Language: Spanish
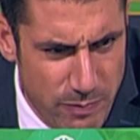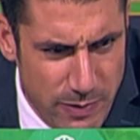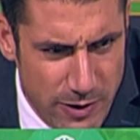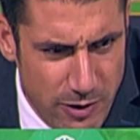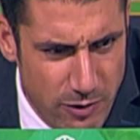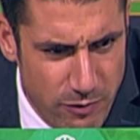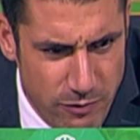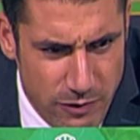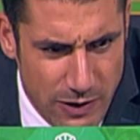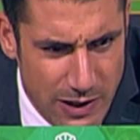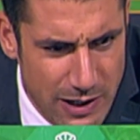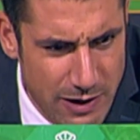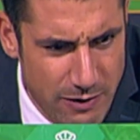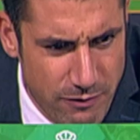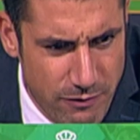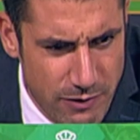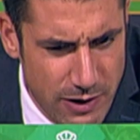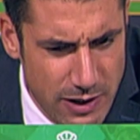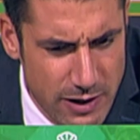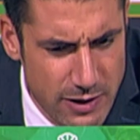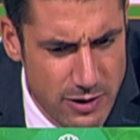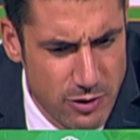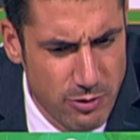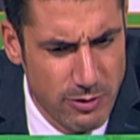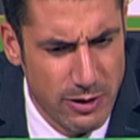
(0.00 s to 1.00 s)
pero feliz,
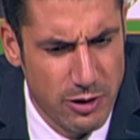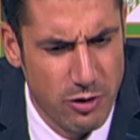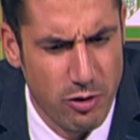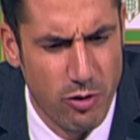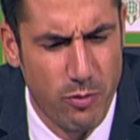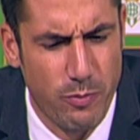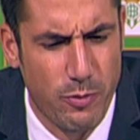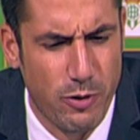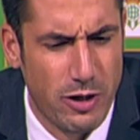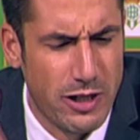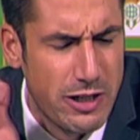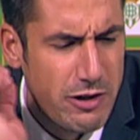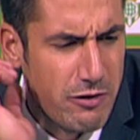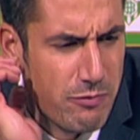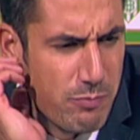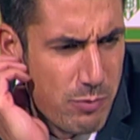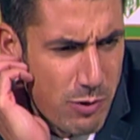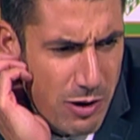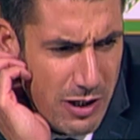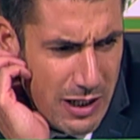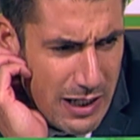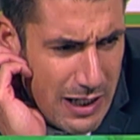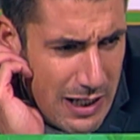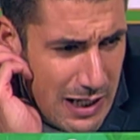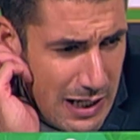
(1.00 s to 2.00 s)
feliz sobre todo por ellos,
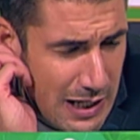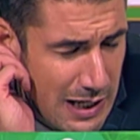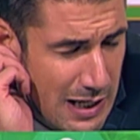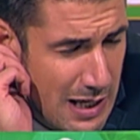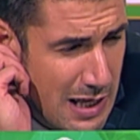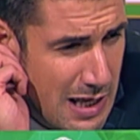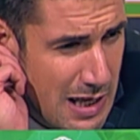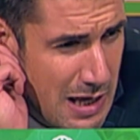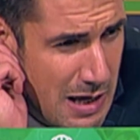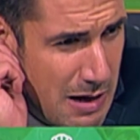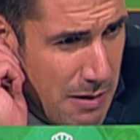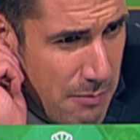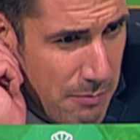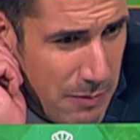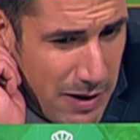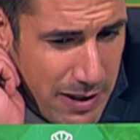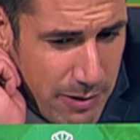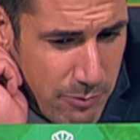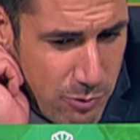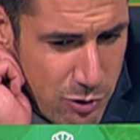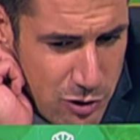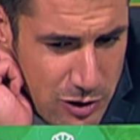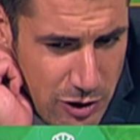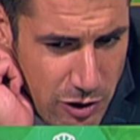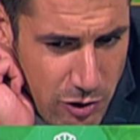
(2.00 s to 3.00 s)
porque me han
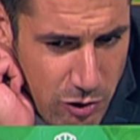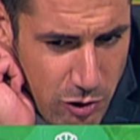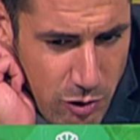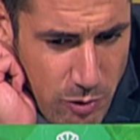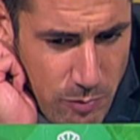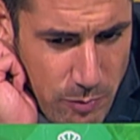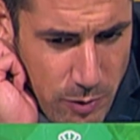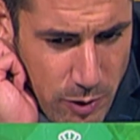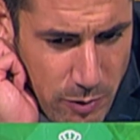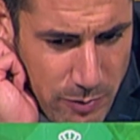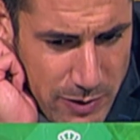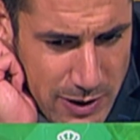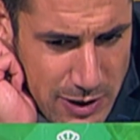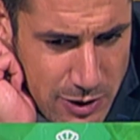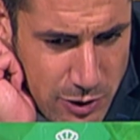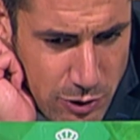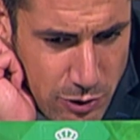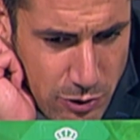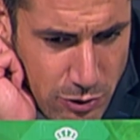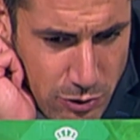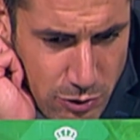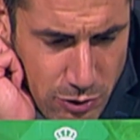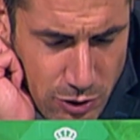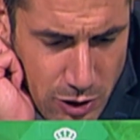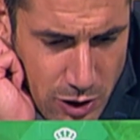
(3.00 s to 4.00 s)
demostrado
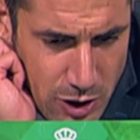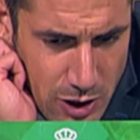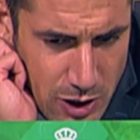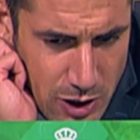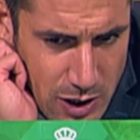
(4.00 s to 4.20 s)
compromiso,